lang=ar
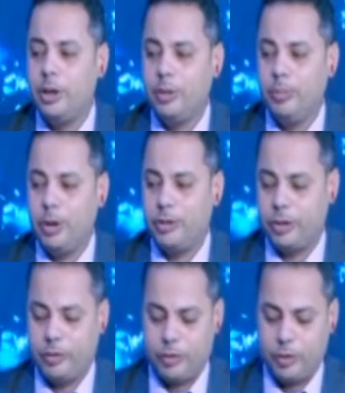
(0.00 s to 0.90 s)
من
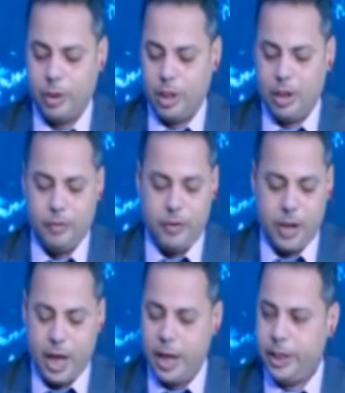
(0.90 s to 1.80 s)
الصفر في
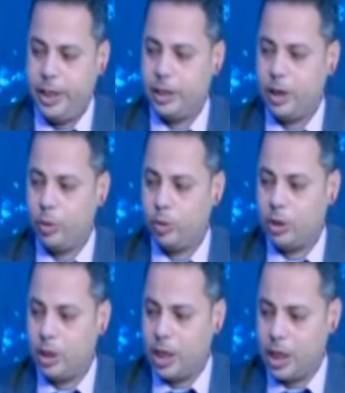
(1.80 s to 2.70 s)
الحالة ديت هقول له
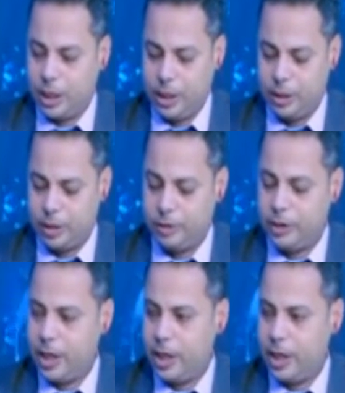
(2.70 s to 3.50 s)
طلع لي رسالة